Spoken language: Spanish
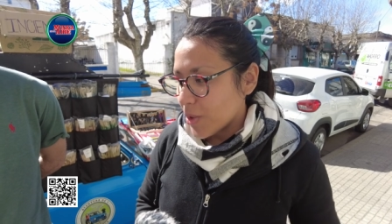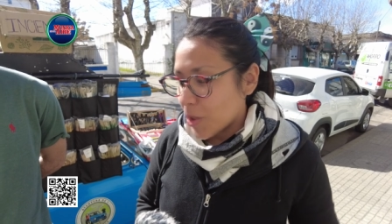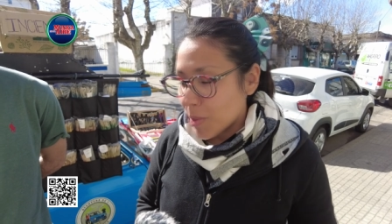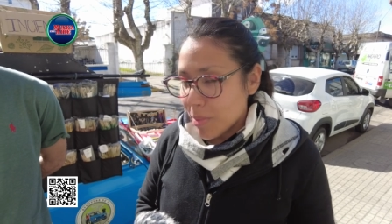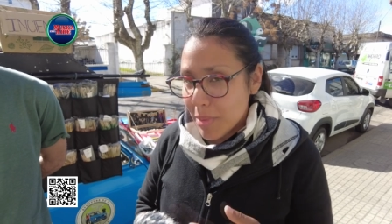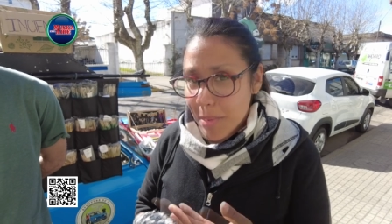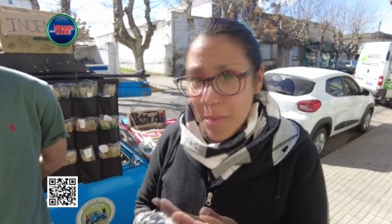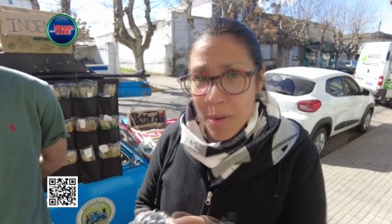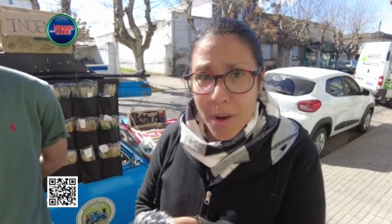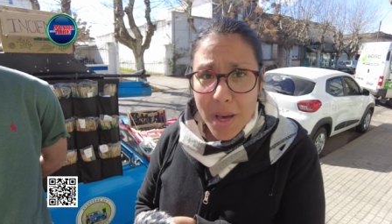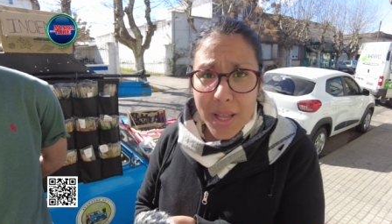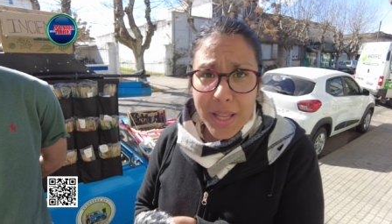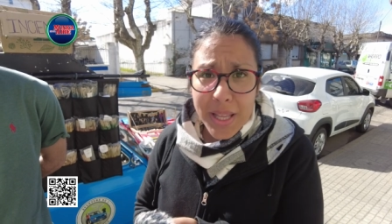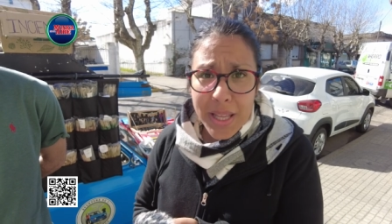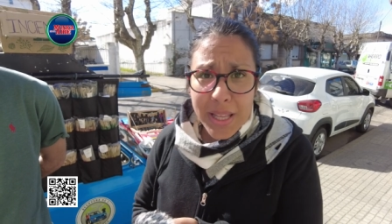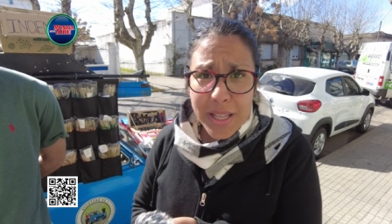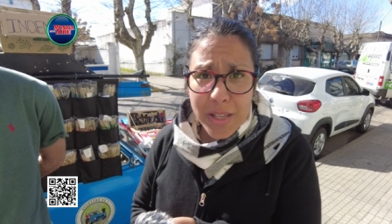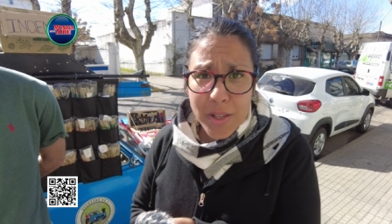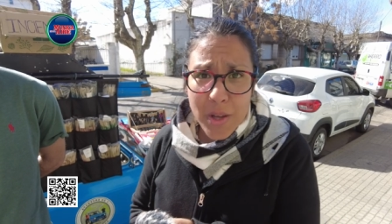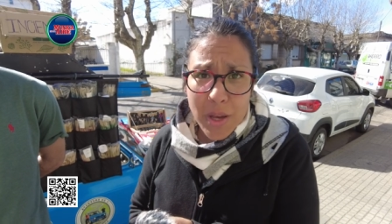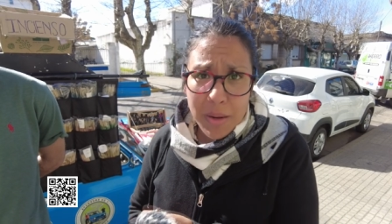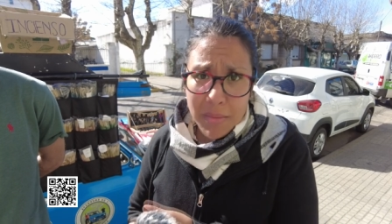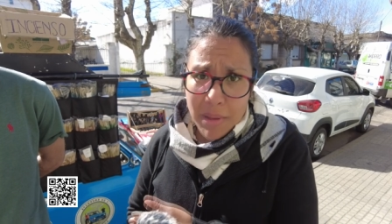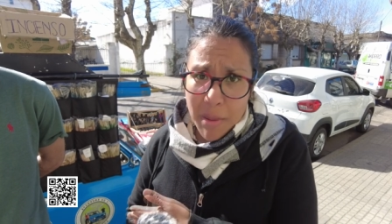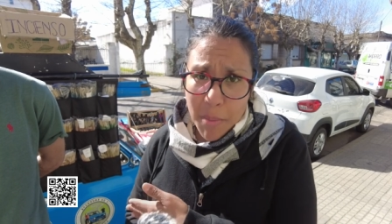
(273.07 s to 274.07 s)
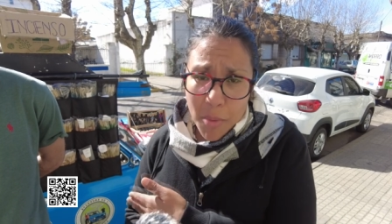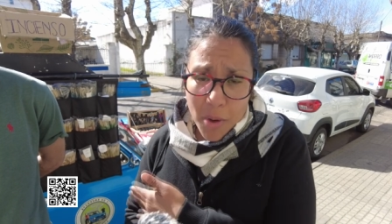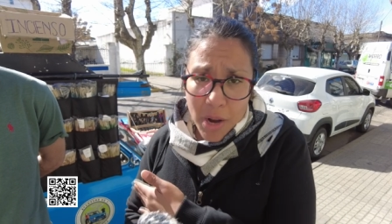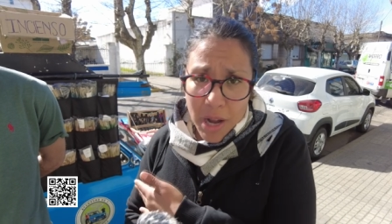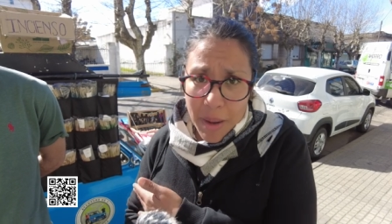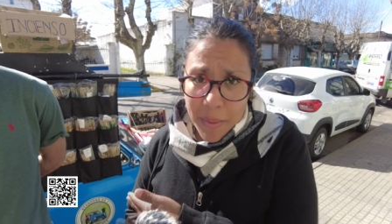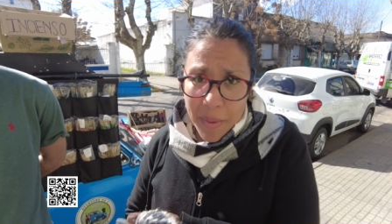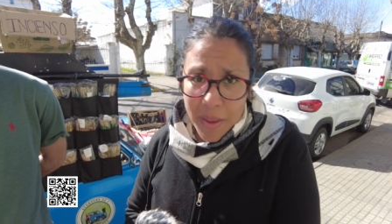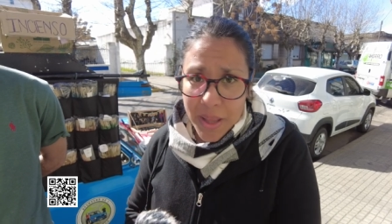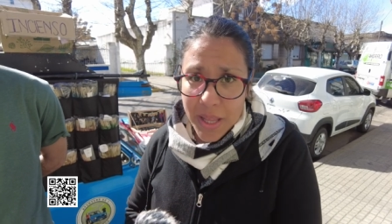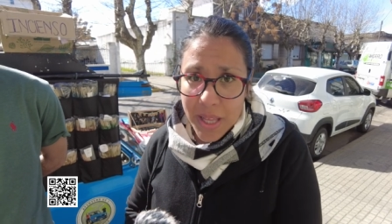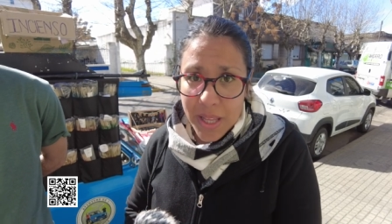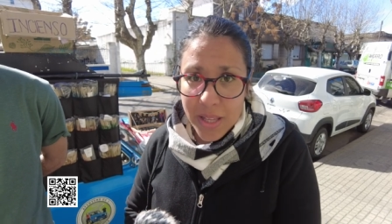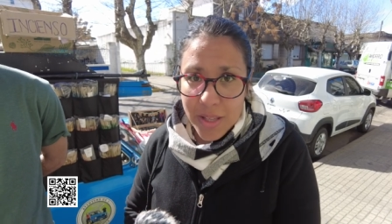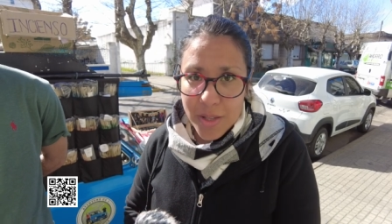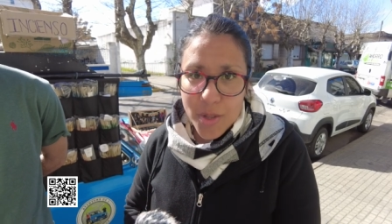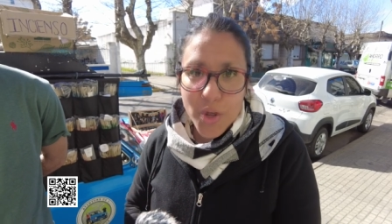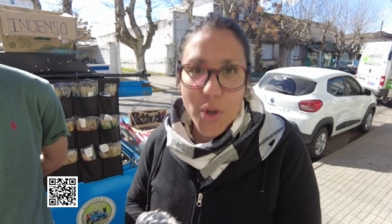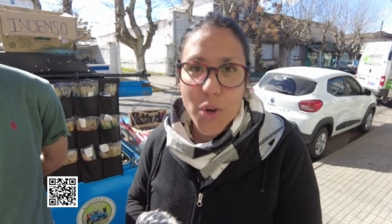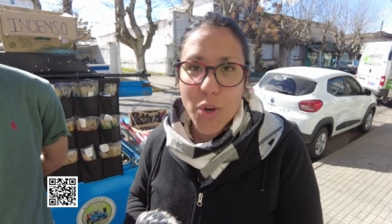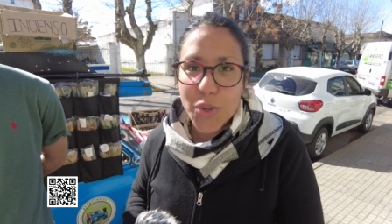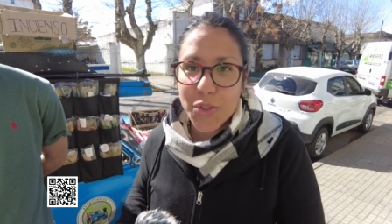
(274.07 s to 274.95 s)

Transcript: dormimos adentro, armamos cama adentro,